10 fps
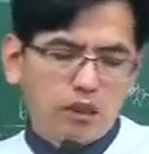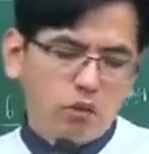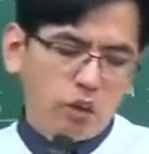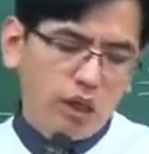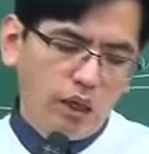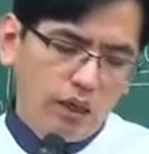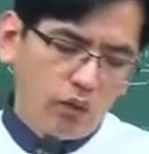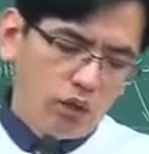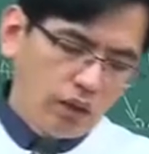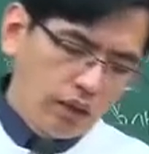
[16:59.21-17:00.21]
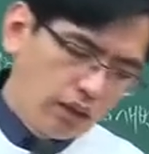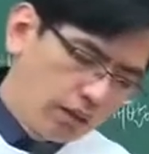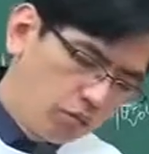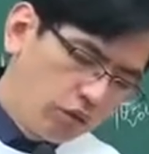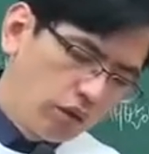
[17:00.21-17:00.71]
그외 최근에
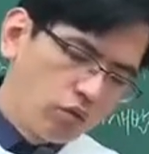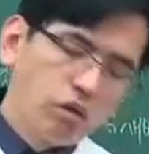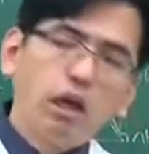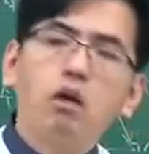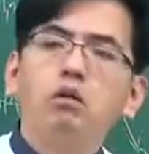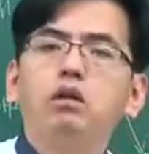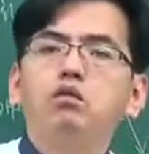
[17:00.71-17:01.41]
이제 문제 구성하고 있는